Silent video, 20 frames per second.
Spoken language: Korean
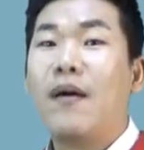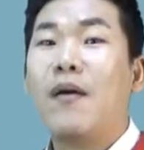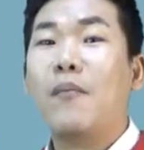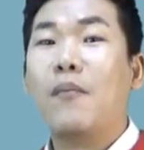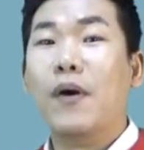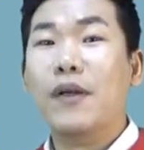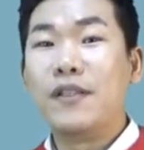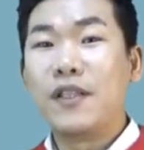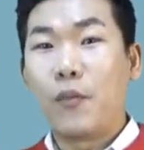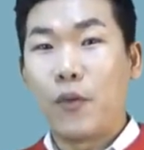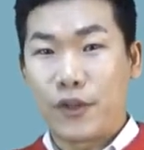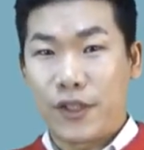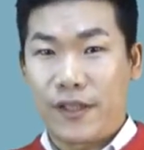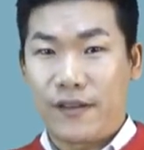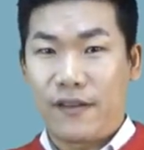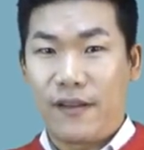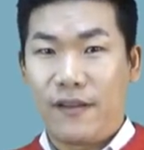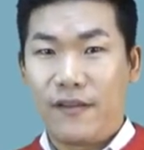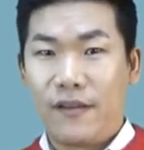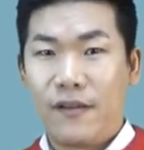먼저
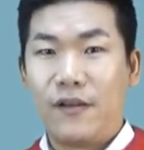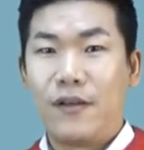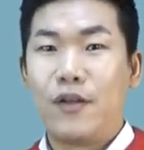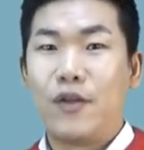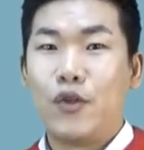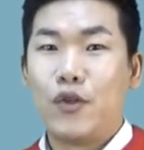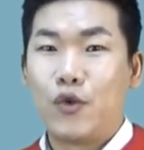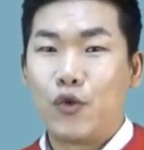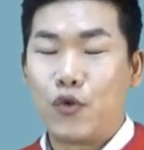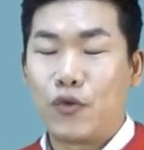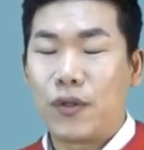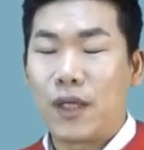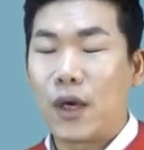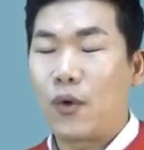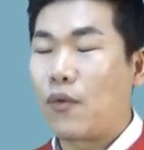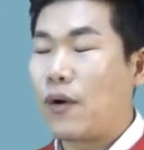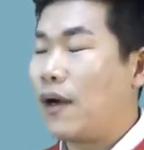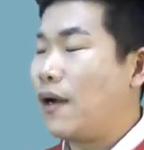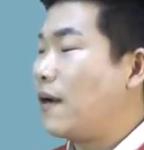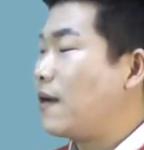보셨던
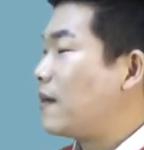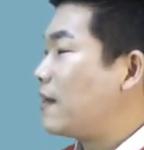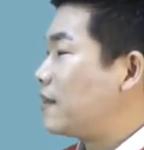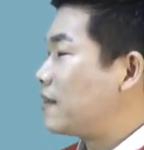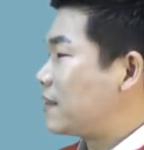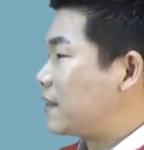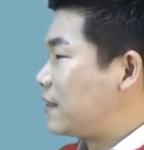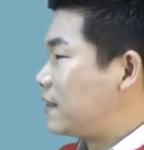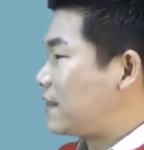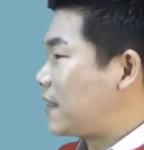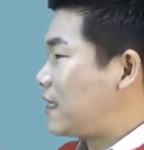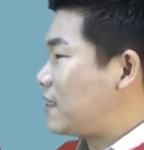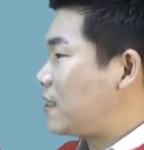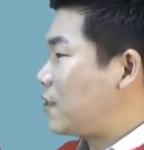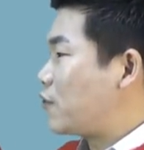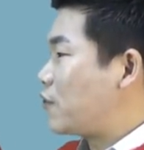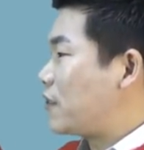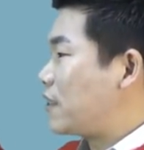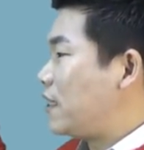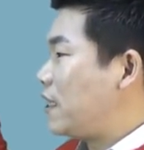주택과 그 산정
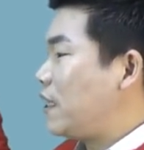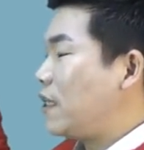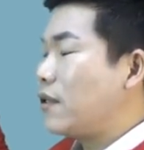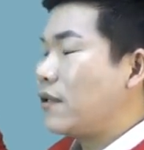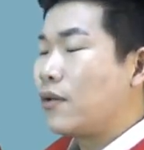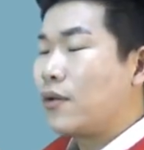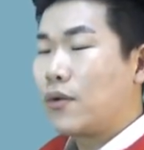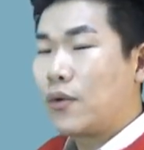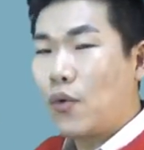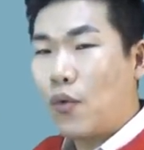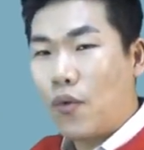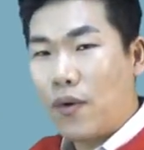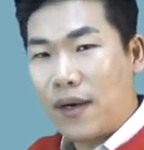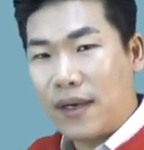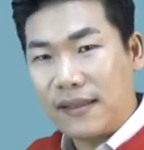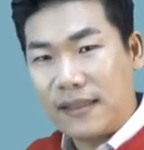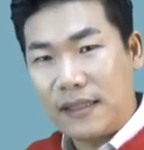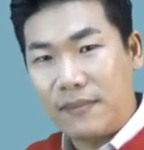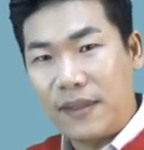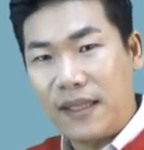기준이
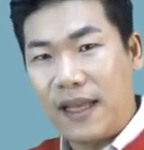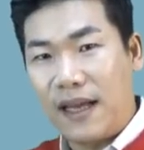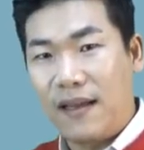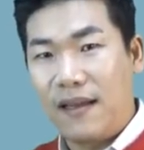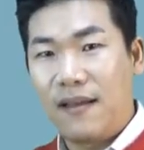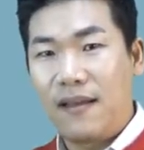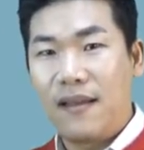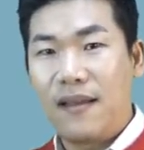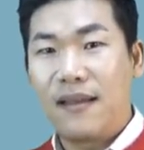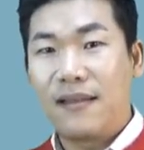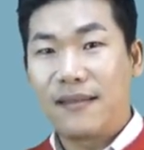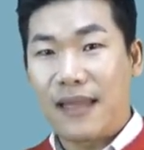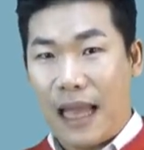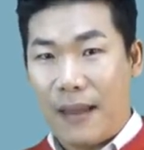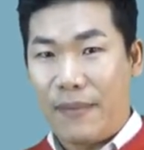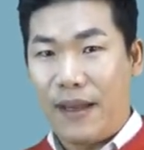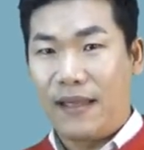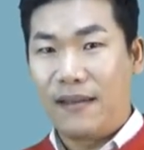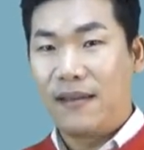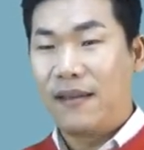똑같습니다.
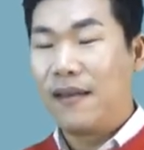다만